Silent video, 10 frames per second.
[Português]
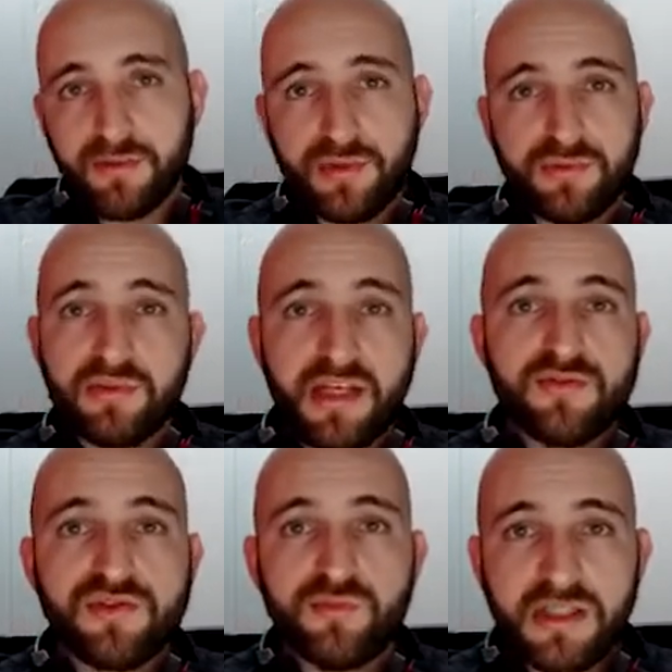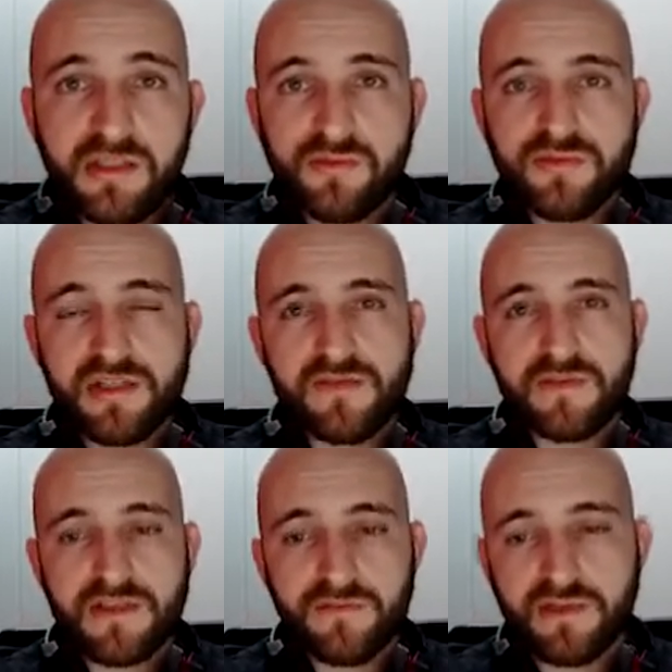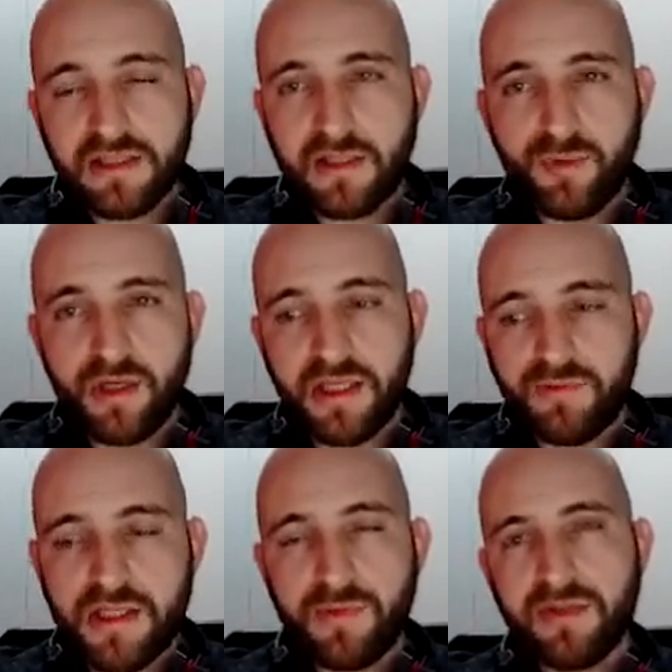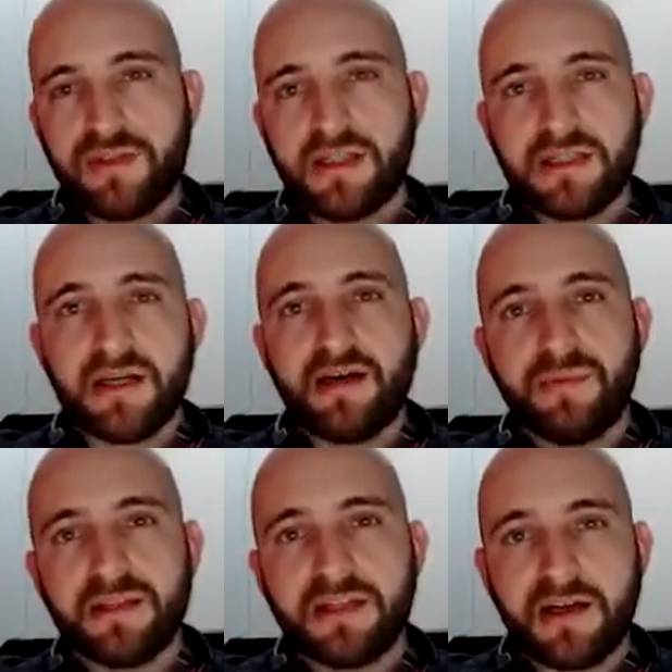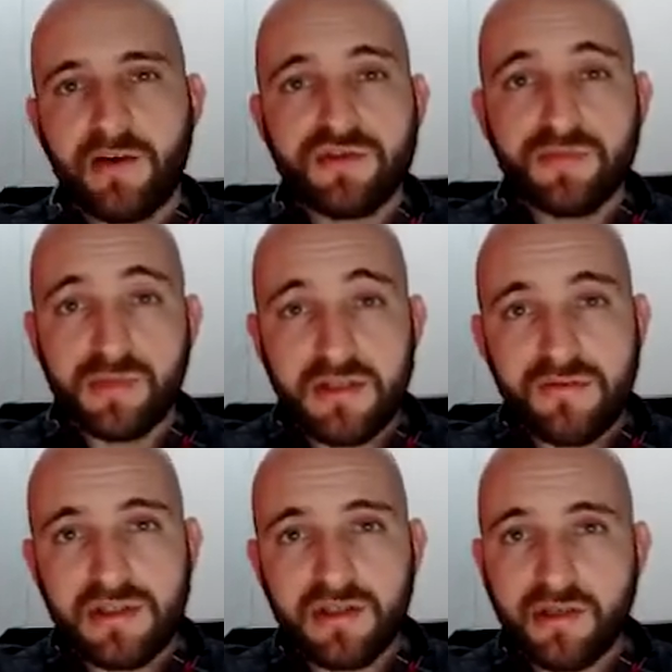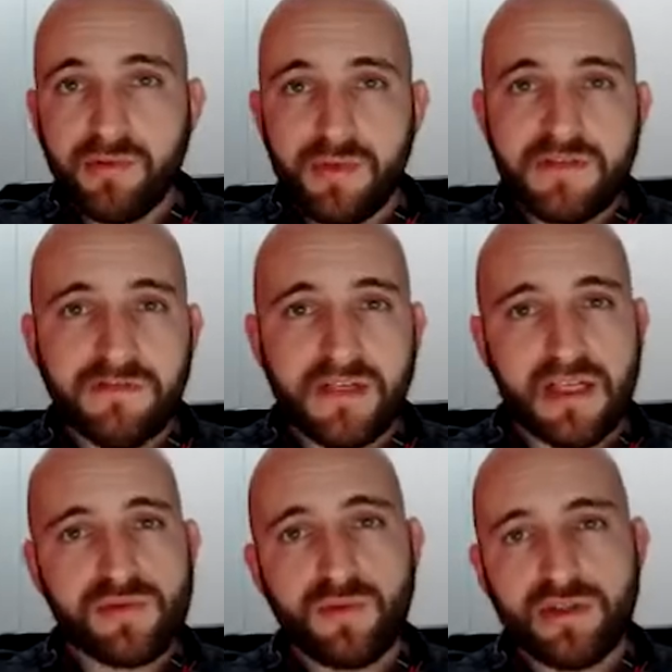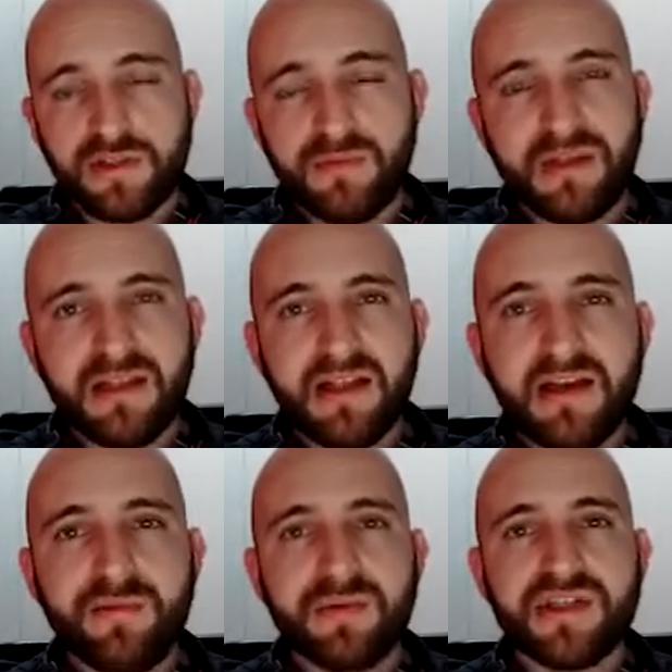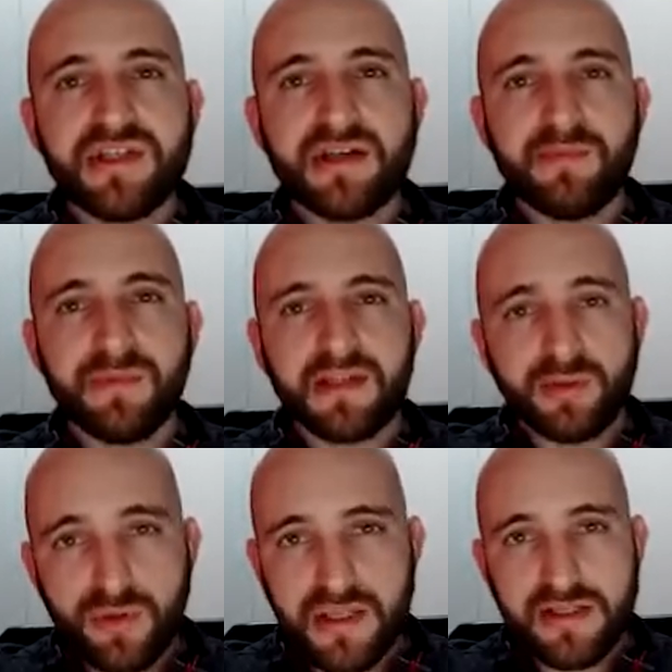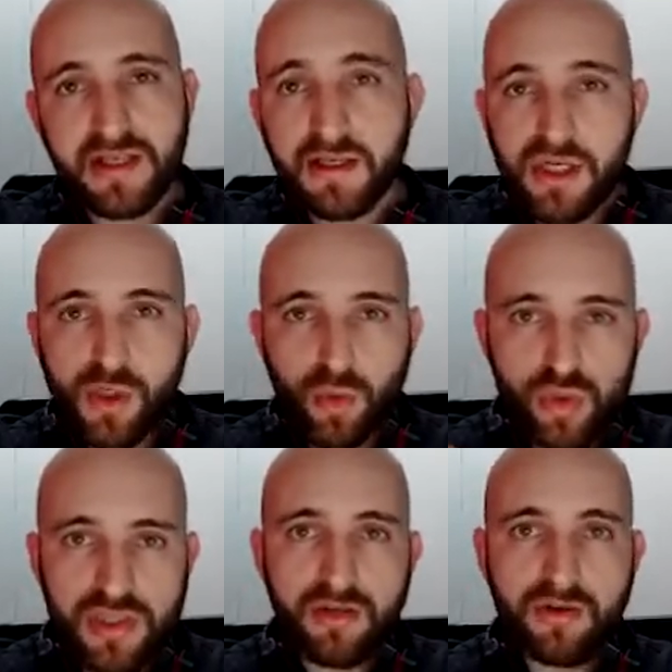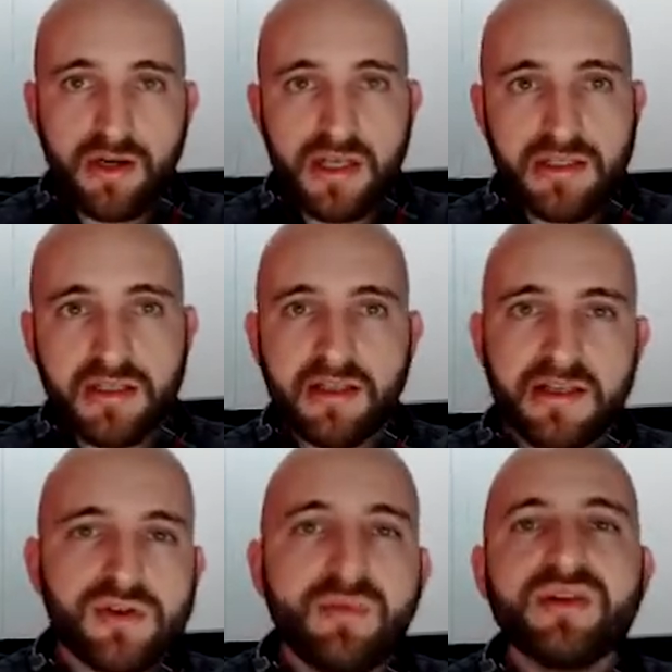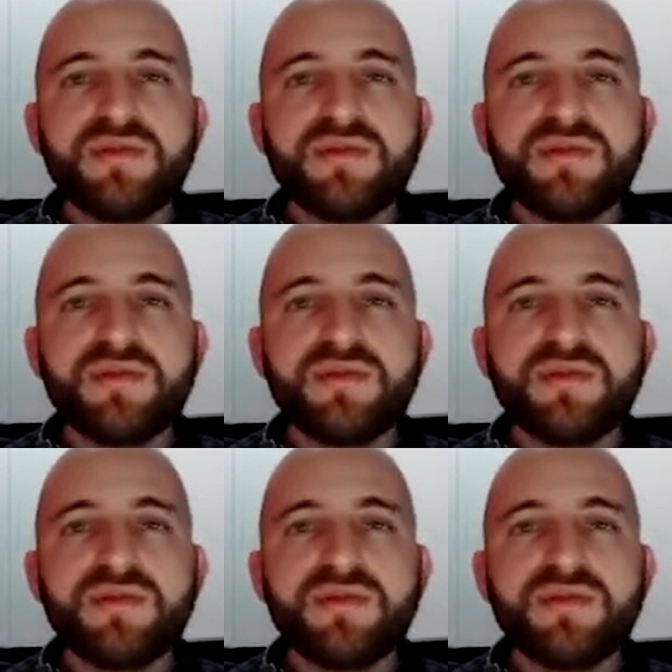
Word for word: quando tem os minions, às vezes você tá morrendo, eles param de te atacar para atacar os minions, então é bem diferente. Os bots é bem legal pra gente aprender a conhecer os heróis e ter só uma